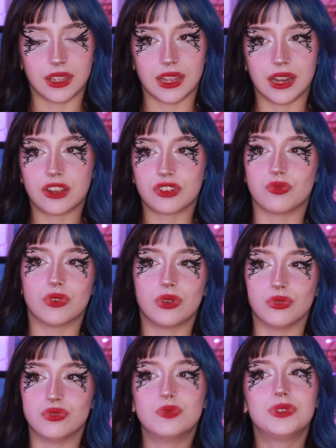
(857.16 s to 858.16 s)
Et là, je vois
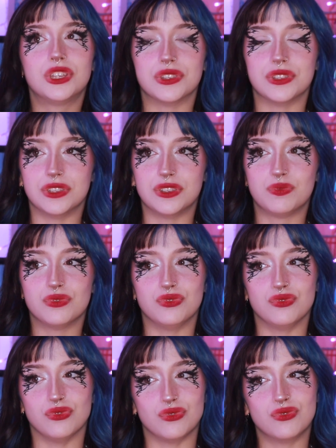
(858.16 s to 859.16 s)
le couple qui se dispute
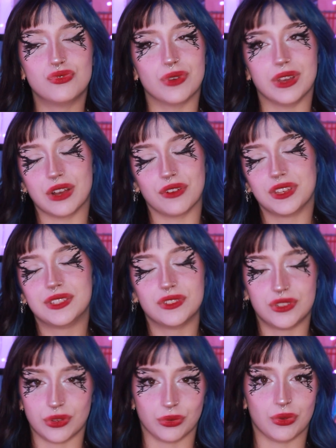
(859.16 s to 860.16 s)
du coup, et en fait, ils
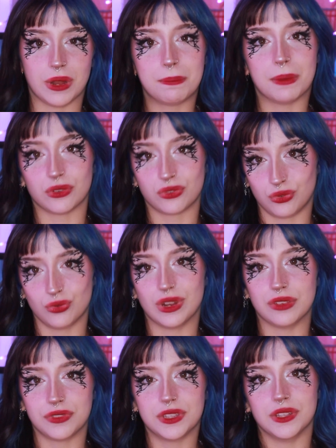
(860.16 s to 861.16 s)
s'engueulaient parce que
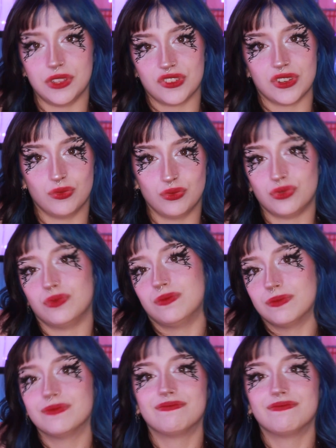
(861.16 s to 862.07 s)
la fille était jalouse.